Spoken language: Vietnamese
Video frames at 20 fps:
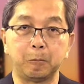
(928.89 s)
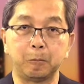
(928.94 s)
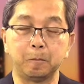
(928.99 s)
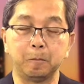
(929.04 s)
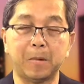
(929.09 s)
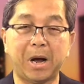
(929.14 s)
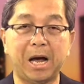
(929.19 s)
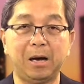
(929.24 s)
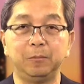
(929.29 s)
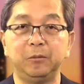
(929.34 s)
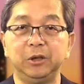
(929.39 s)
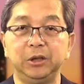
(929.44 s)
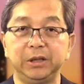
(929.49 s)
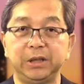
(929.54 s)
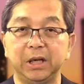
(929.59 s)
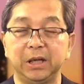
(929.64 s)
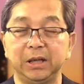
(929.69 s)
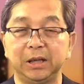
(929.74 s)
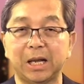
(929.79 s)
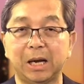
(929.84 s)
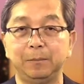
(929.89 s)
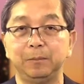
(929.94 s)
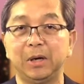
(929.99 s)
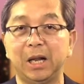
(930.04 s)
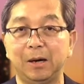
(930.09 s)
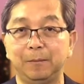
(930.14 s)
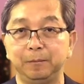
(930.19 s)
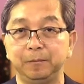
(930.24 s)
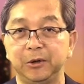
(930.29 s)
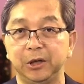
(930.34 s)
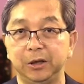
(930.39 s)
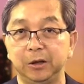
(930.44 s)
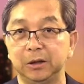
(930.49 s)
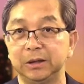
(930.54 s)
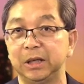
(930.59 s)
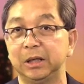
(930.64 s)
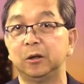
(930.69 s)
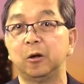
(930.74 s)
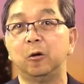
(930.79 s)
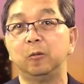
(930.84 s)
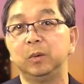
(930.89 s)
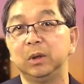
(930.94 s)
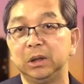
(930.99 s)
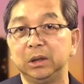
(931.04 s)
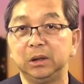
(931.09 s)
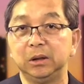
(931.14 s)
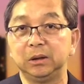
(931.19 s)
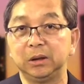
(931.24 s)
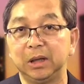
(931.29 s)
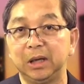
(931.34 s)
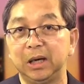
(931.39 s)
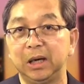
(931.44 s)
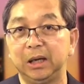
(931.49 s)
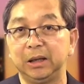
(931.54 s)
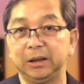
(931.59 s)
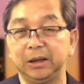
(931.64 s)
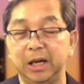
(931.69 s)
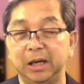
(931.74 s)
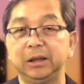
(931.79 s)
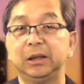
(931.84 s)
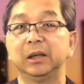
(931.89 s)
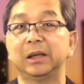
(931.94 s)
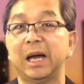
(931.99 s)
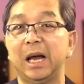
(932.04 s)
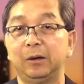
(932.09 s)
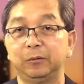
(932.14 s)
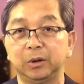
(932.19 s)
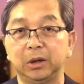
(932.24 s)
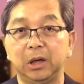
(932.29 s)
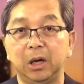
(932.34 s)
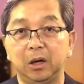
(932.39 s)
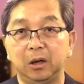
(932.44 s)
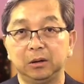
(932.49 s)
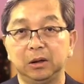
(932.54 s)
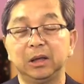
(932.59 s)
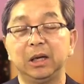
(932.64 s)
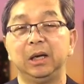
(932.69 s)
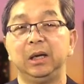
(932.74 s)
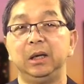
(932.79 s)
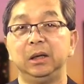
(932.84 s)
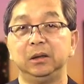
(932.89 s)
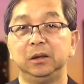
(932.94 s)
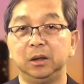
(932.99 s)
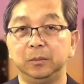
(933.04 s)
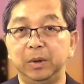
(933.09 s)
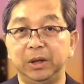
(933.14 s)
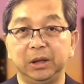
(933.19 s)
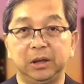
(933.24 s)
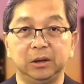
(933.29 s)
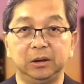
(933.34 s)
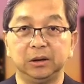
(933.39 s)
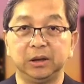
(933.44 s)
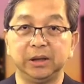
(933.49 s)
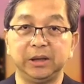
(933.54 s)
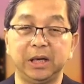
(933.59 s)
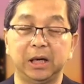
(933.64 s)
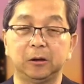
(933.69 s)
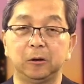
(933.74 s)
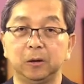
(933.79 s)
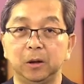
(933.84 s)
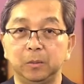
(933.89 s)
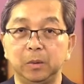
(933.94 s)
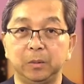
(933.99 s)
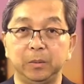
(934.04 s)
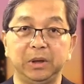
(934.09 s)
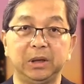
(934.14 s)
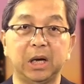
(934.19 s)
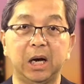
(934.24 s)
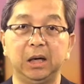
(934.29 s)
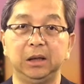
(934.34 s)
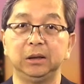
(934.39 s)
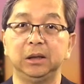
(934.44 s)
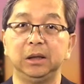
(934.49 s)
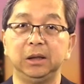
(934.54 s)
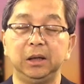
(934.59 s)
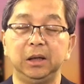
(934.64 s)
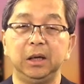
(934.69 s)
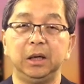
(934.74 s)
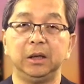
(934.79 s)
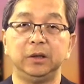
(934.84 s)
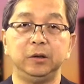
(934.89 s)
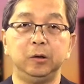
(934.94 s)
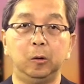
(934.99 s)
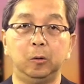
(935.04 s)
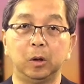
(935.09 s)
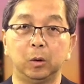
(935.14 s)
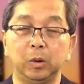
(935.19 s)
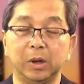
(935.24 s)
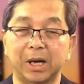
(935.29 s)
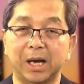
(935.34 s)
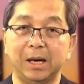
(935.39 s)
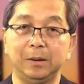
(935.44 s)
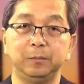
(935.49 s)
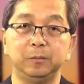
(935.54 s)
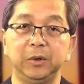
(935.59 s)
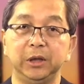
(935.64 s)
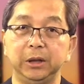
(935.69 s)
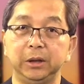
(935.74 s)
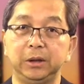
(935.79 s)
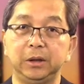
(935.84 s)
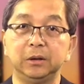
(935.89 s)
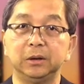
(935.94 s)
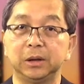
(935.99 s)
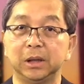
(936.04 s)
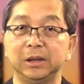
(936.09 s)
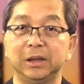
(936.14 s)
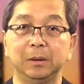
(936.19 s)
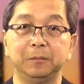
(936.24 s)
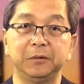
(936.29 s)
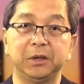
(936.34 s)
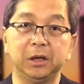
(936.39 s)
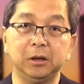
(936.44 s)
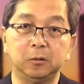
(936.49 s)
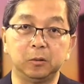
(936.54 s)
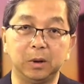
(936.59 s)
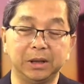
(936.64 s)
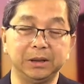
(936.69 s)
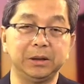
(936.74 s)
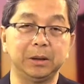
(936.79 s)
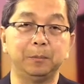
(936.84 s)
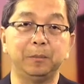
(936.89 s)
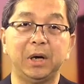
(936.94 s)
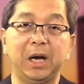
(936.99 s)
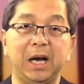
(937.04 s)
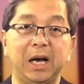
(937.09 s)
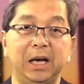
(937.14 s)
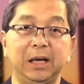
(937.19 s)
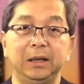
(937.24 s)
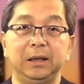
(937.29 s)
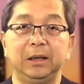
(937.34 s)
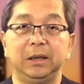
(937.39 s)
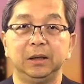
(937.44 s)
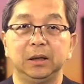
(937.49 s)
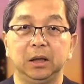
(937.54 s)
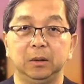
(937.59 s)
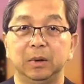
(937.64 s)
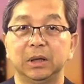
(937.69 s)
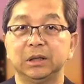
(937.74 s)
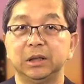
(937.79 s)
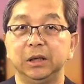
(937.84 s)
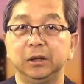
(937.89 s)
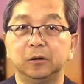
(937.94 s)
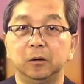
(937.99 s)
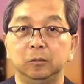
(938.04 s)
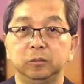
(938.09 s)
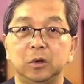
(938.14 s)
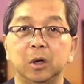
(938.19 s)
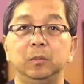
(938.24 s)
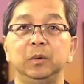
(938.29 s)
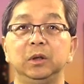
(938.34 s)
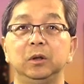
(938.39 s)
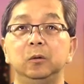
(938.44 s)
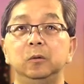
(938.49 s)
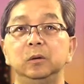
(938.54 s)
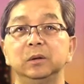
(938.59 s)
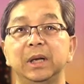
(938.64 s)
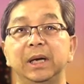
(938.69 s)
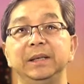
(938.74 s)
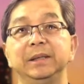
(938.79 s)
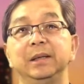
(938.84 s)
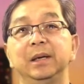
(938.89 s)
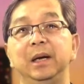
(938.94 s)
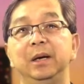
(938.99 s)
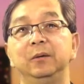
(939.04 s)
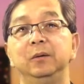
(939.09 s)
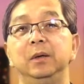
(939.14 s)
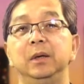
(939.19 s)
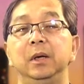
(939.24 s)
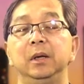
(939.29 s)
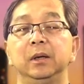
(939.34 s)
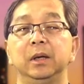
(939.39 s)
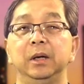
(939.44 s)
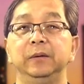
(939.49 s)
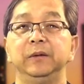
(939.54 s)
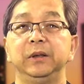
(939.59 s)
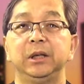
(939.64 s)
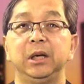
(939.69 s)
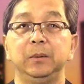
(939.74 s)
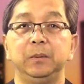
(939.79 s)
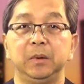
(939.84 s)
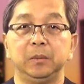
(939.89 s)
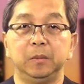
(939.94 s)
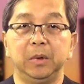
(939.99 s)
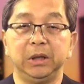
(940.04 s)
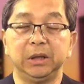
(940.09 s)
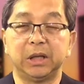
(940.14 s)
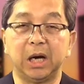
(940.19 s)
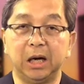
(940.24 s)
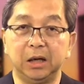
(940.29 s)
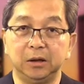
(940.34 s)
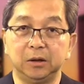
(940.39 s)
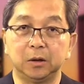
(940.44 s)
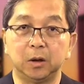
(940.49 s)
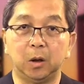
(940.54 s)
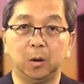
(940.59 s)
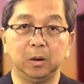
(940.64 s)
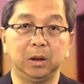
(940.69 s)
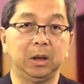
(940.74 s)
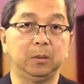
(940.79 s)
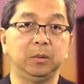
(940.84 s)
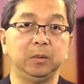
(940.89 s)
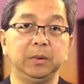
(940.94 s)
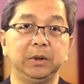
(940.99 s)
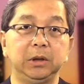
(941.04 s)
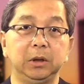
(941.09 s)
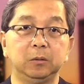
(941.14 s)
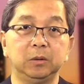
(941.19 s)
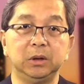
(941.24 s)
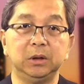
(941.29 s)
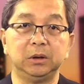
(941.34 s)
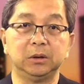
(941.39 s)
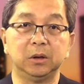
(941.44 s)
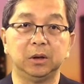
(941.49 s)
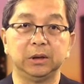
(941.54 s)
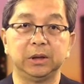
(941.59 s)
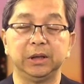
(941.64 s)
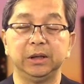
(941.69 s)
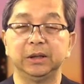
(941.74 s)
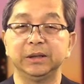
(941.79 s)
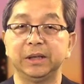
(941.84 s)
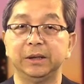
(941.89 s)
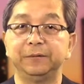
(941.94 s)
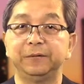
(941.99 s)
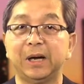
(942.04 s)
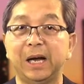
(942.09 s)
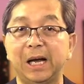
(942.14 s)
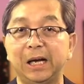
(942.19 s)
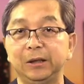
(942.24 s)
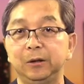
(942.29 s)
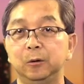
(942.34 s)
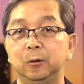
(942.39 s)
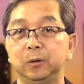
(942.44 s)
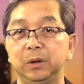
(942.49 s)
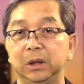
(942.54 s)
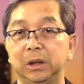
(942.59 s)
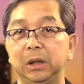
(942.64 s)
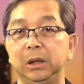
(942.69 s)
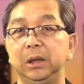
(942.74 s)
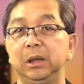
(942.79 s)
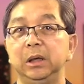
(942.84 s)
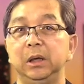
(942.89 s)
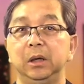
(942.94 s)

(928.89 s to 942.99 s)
30 trên 85 thì nó sẽ tốt hơn là để tới cao kia đó tức là người bình thường thì vậy còn nếu mình bị thận thì dù là huyết áp mình chưa tới 140 khoảng 130 thì bác sĩ cũng cho mình thuốc tại sao tại vì khi mình bị thận rồi hay là mình bị tiểu đường rồi thì nó sẽ phá vô những cái